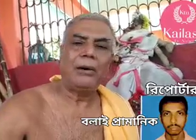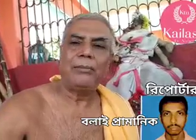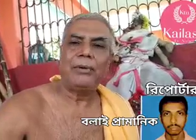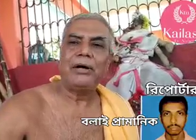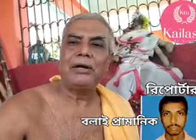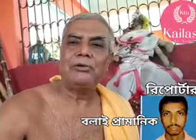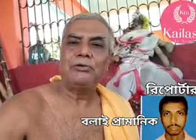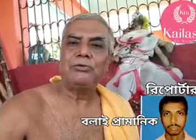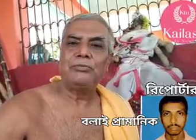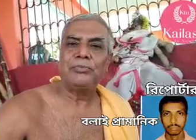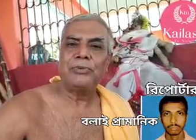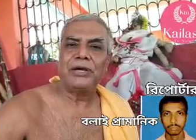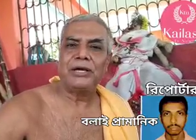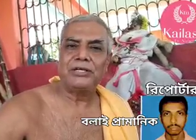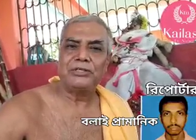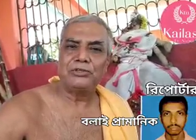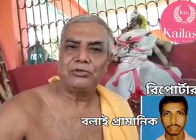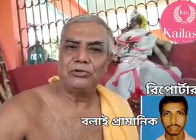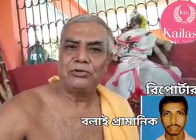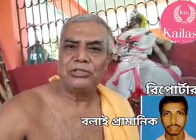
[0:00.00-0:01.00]
আমারও
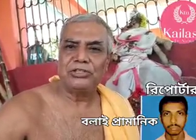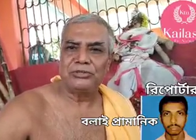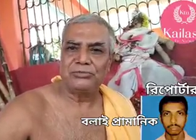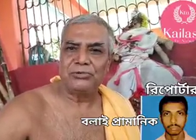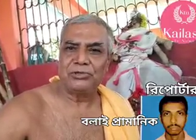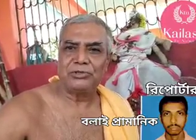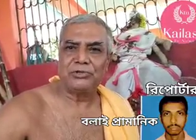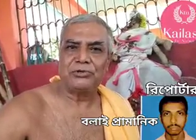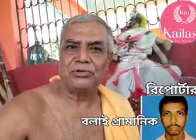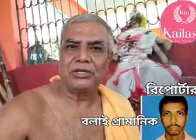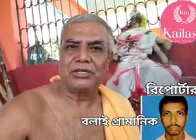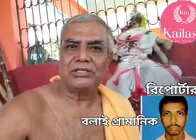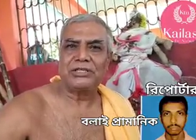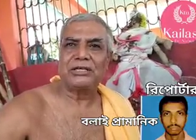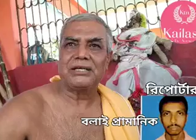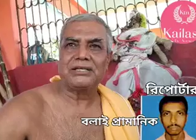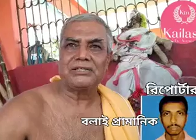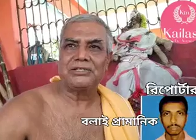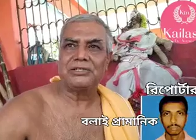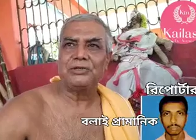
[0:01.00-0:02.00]
প্রায় চল্লিশ বছর
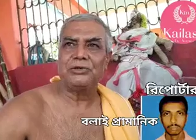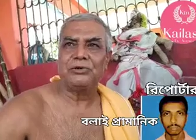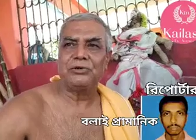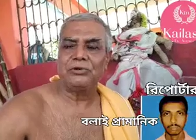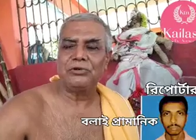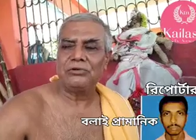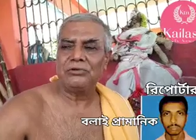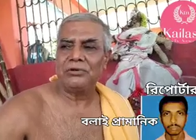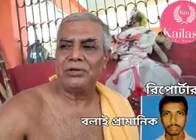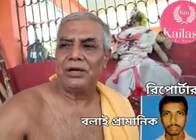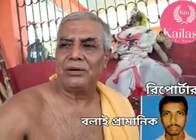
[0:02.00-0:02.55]
কাছাকাছি হলো